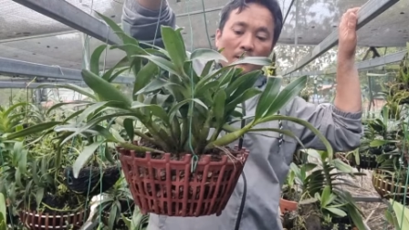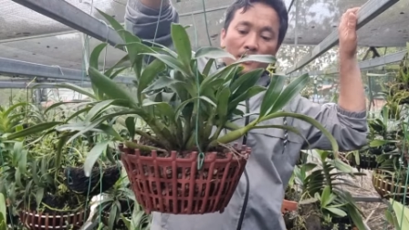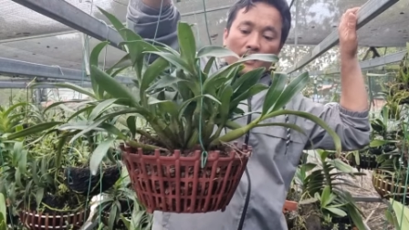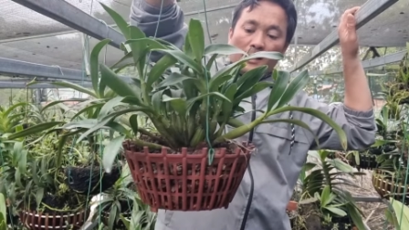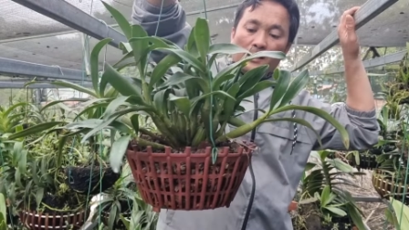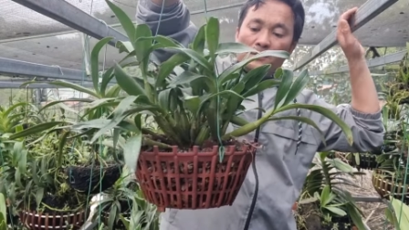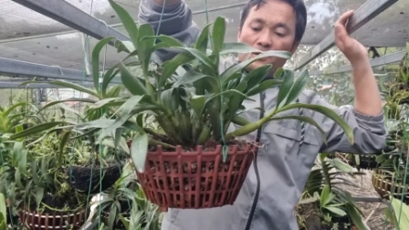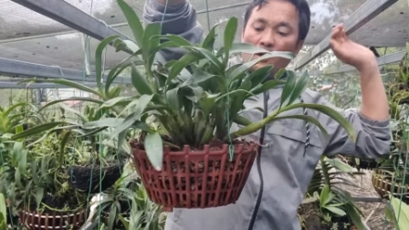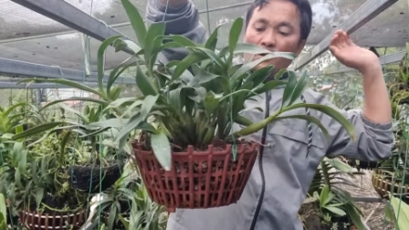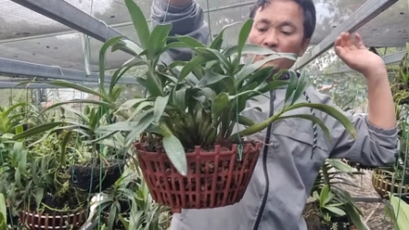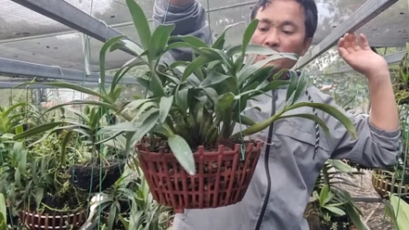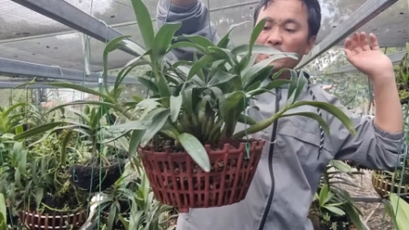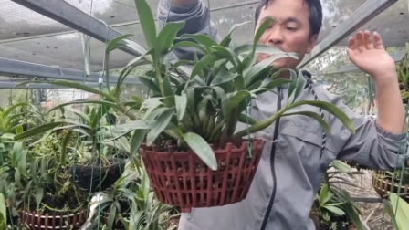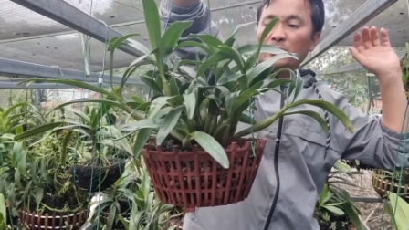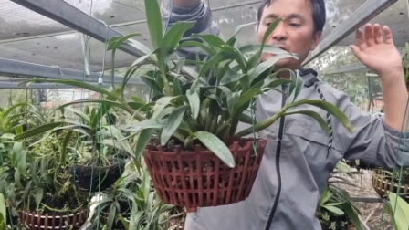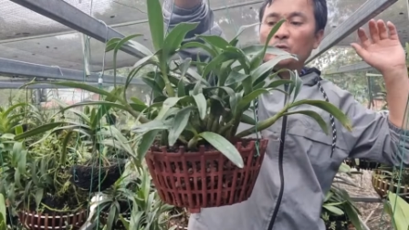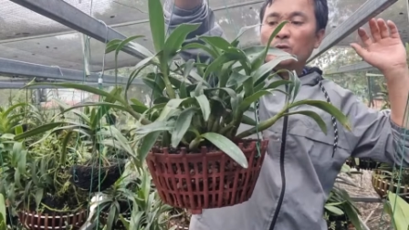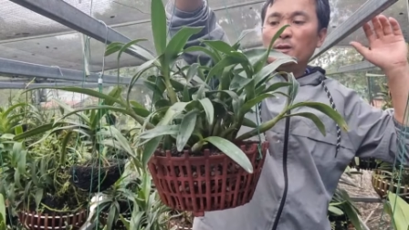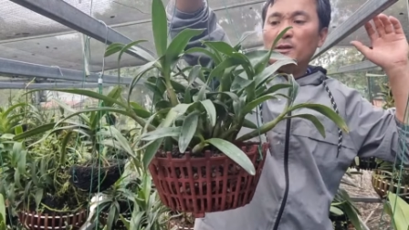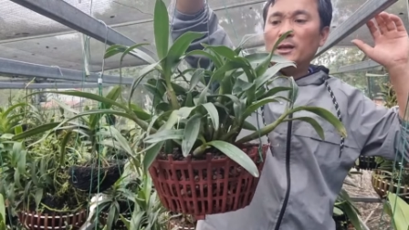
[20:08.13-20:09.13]
cái giò
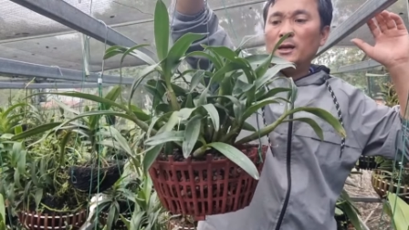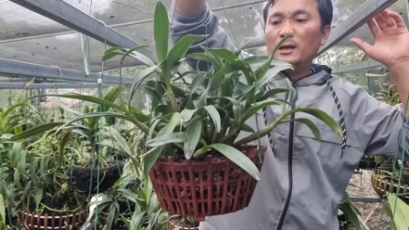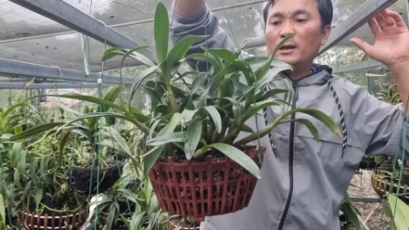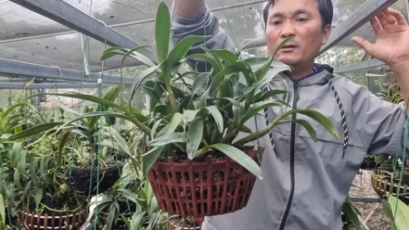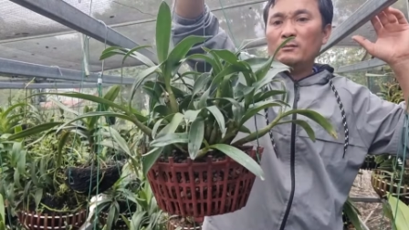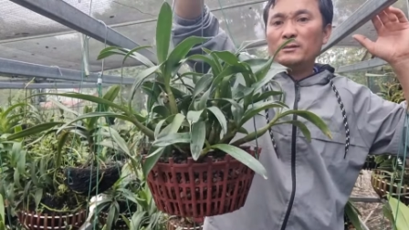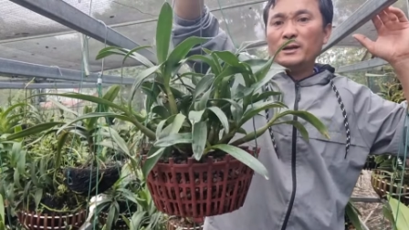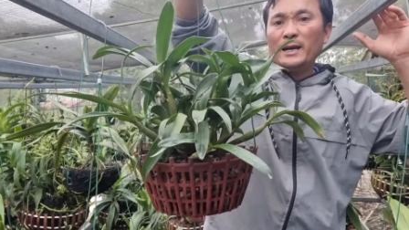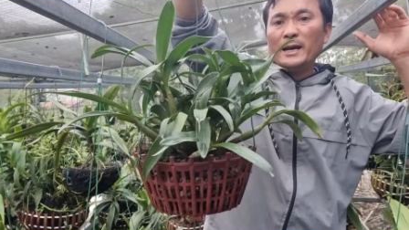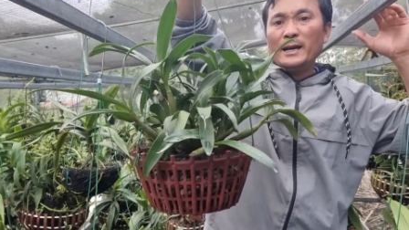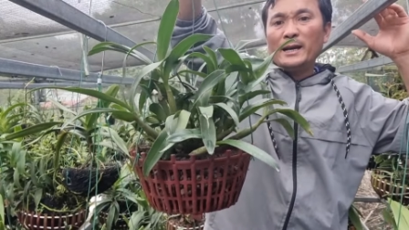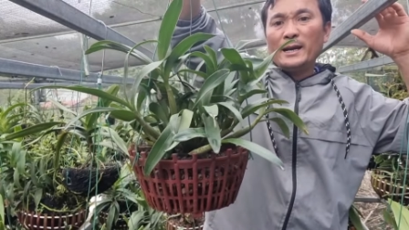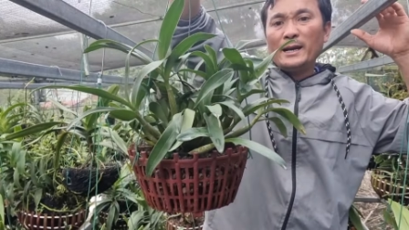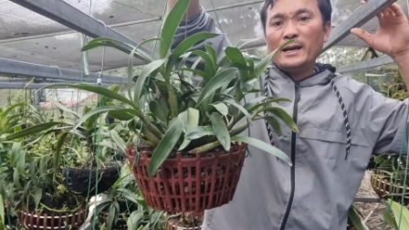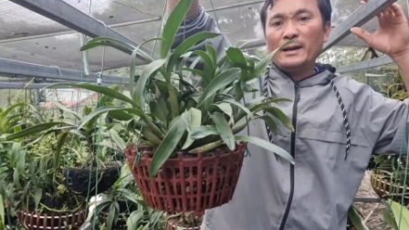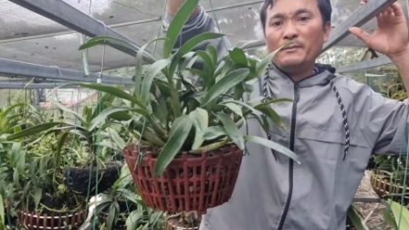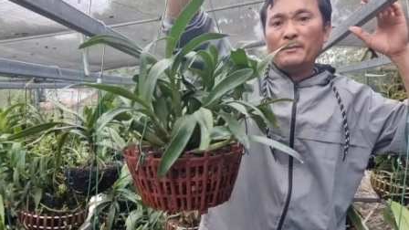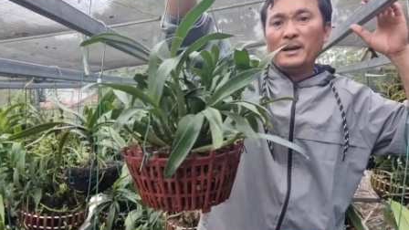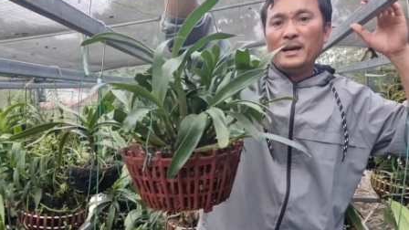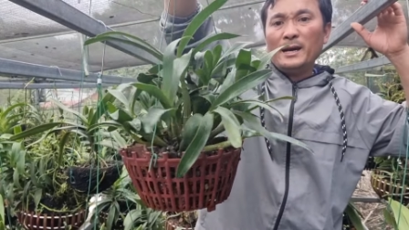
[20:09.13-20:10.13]
sơn thủy tiên họng đen này
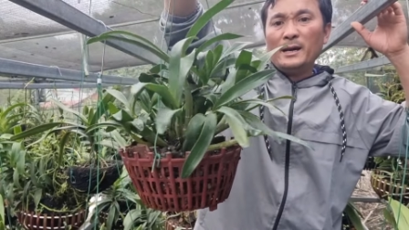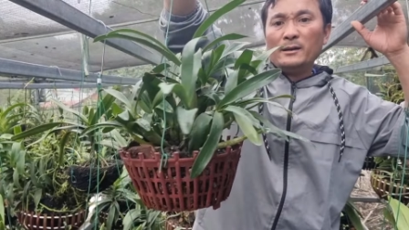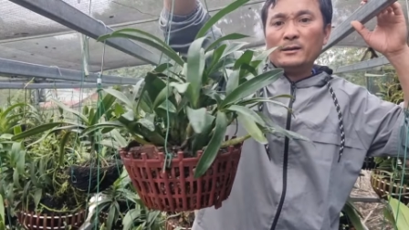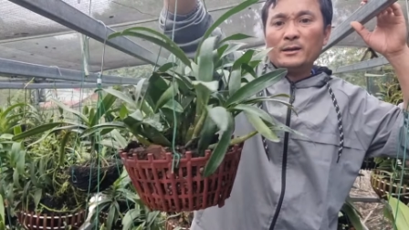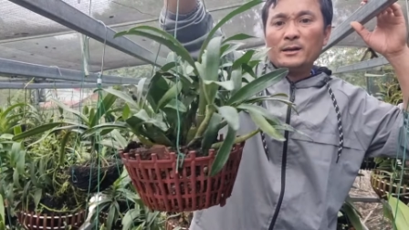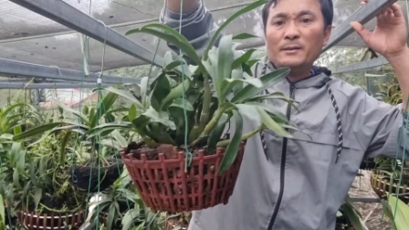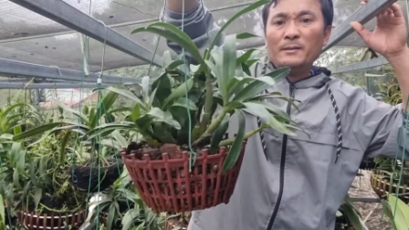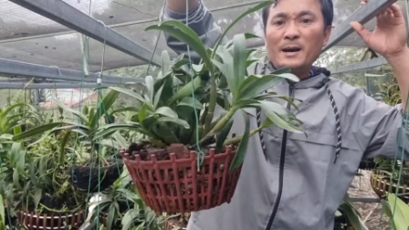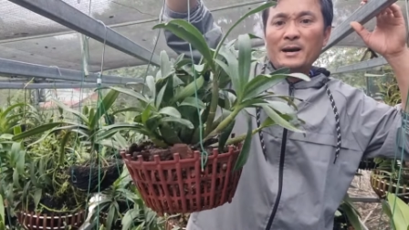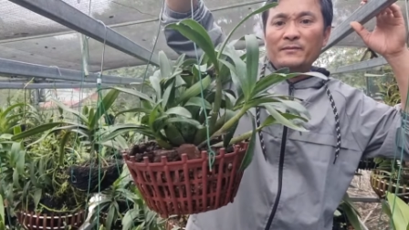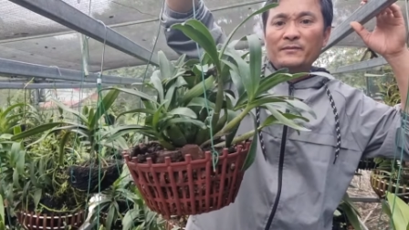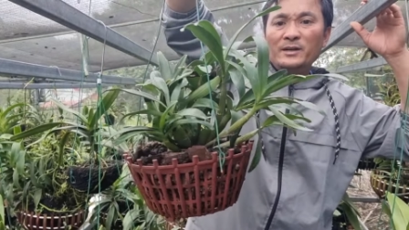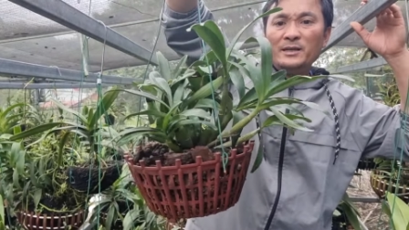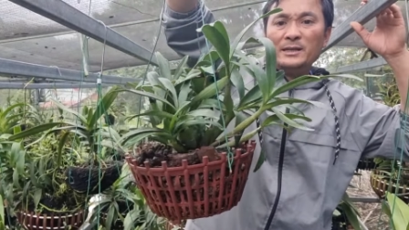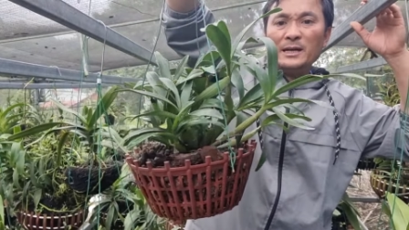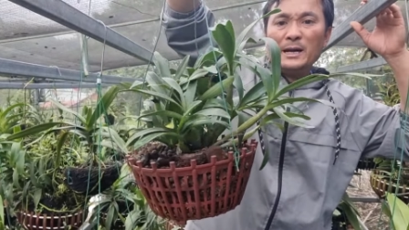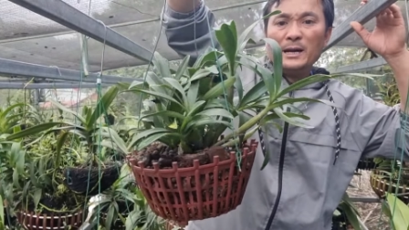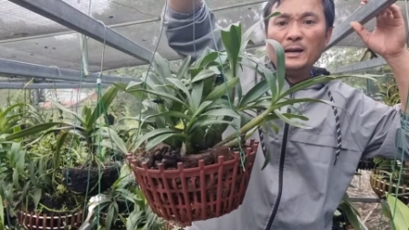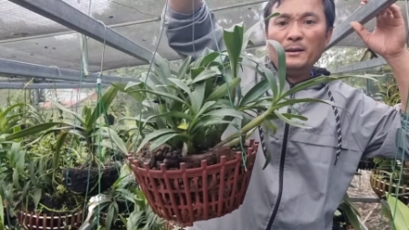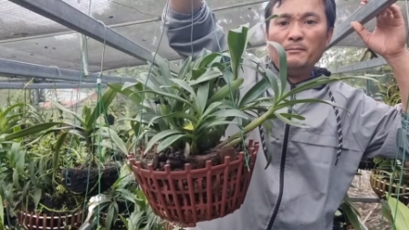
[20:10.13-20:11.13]
em để cho các bác với
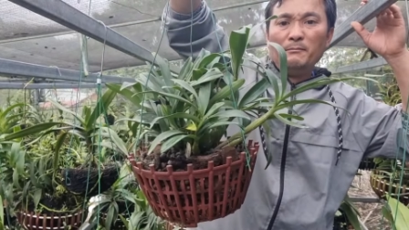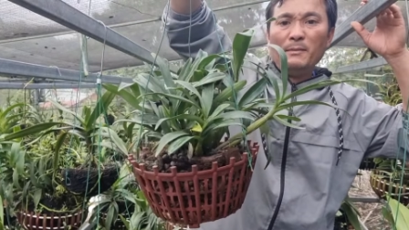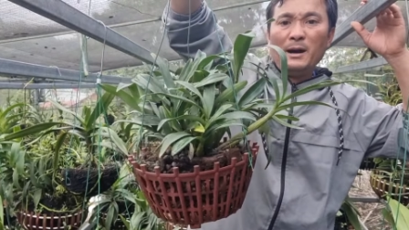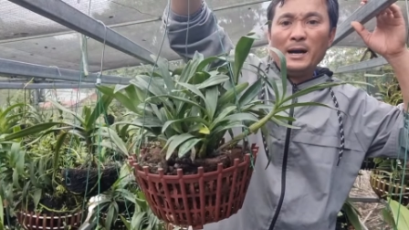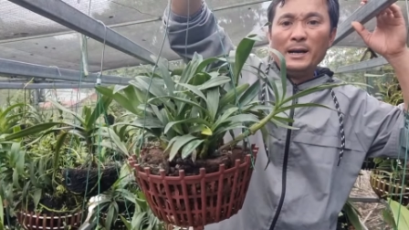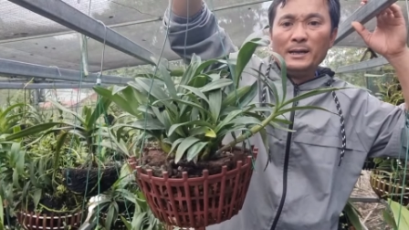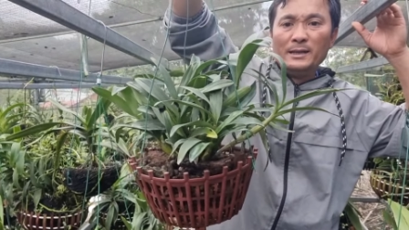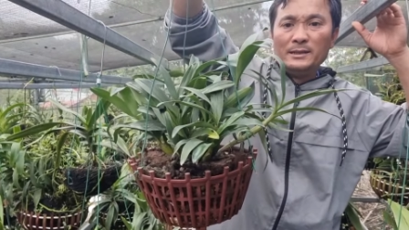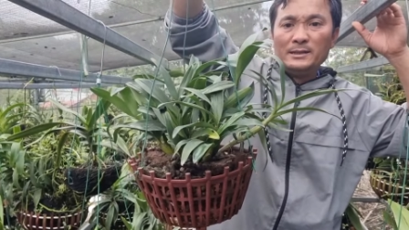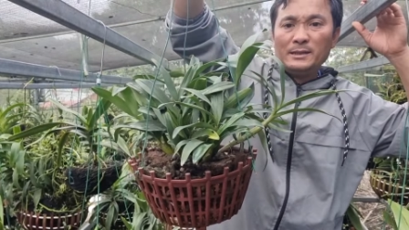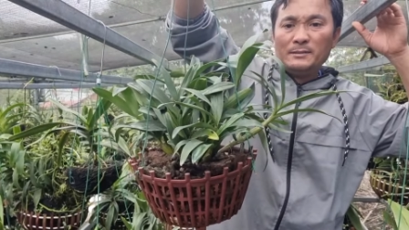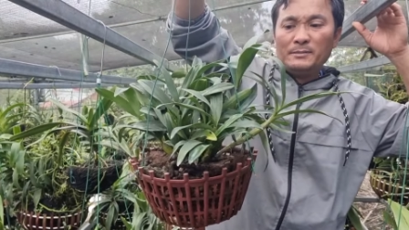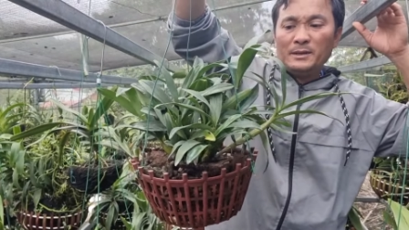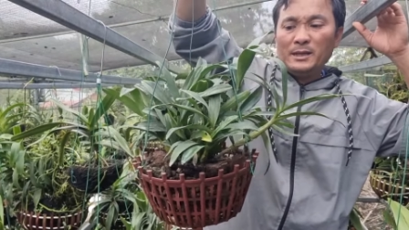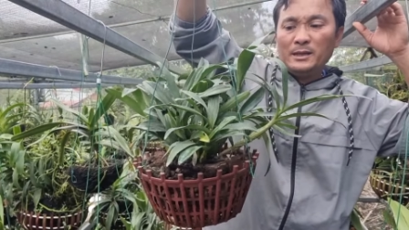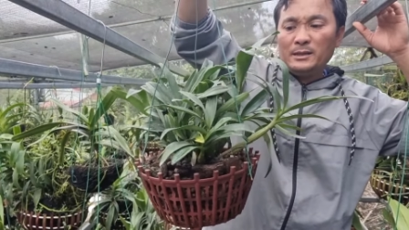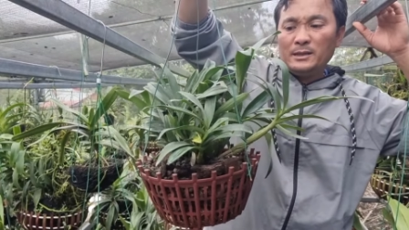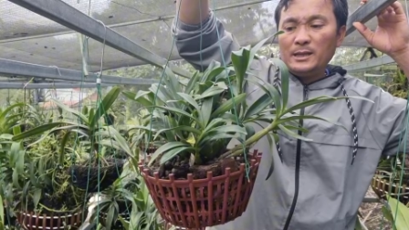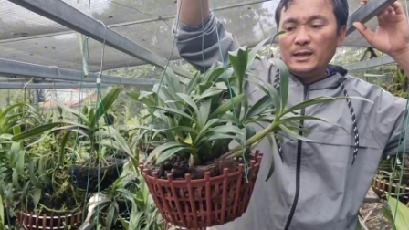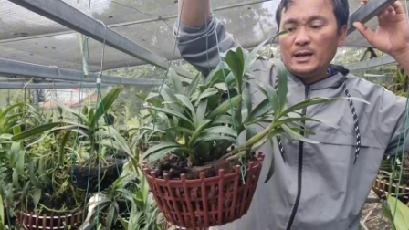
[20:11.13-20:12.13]
giá là
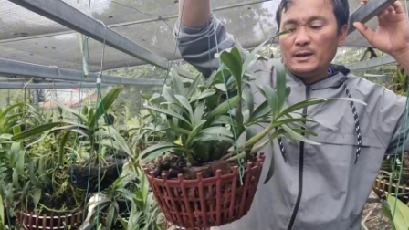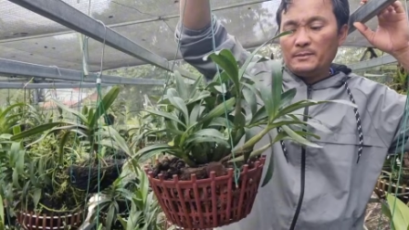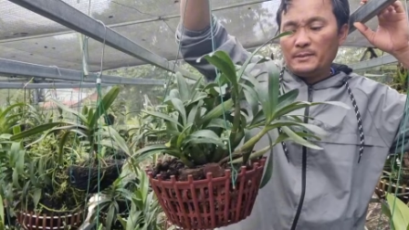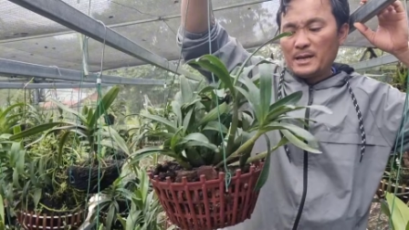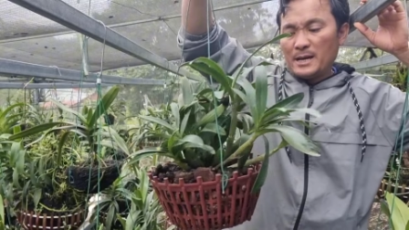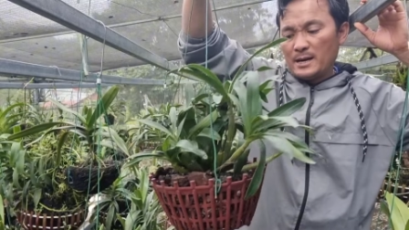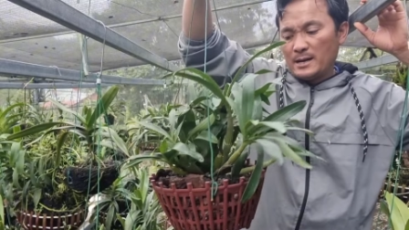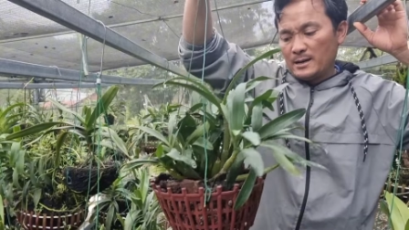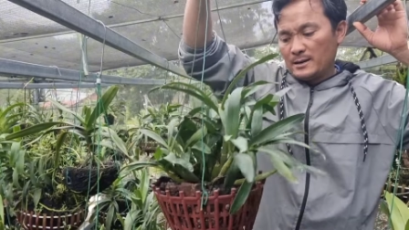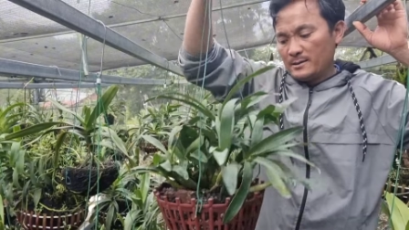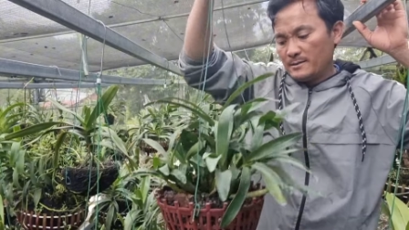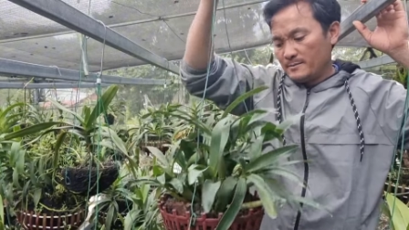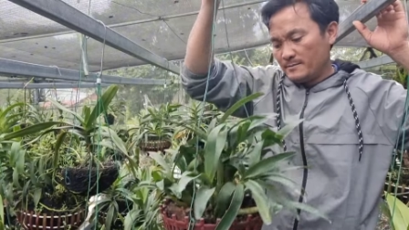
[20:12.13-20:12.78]
700.000 tiếp nha